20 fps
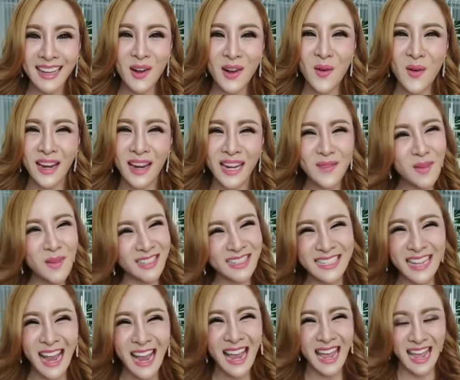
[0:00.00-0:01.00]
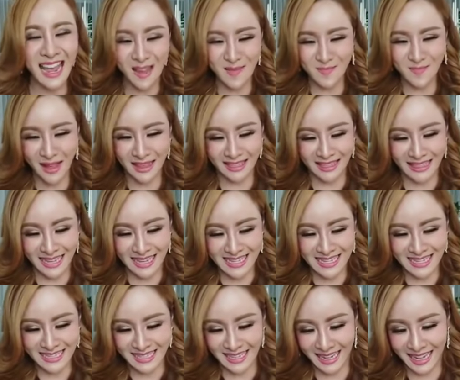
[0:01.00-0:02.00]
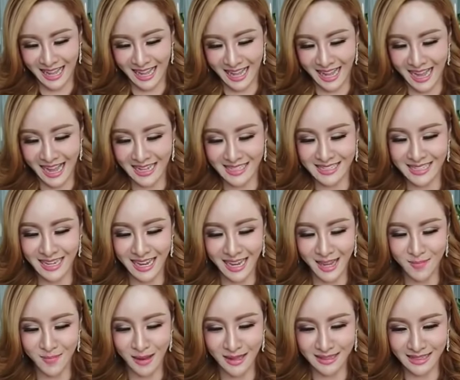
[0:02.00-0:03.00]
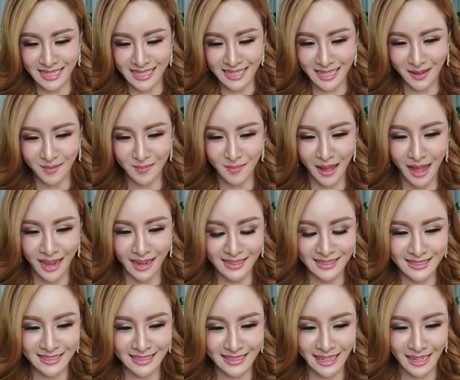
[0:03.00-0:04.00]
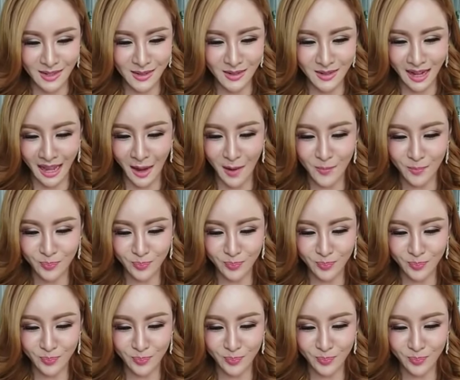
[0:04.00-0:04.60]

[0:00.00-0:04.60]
ครูแอนดี้บอกจ้าเอ๋ปาติสนะคะ อ่ะจ้าเอ๋ปาติสกันไปเลยนะลูกนะ